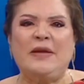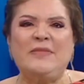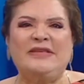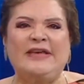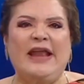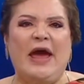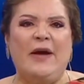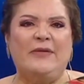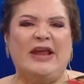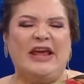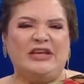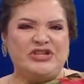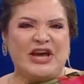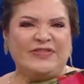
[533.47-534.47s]

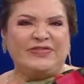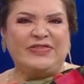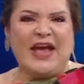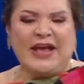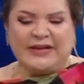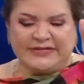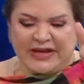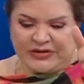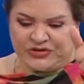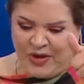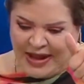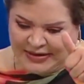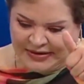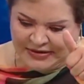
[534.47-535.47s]
miserable, chantaje
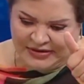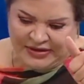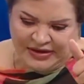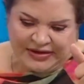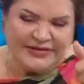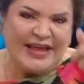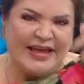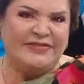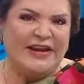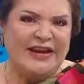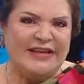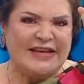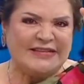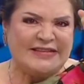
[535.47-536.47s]
sexual de
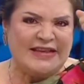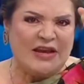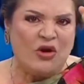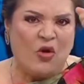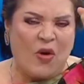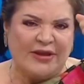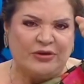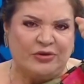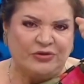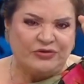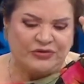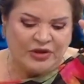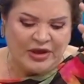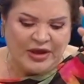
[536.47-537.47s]
3 a 5 años.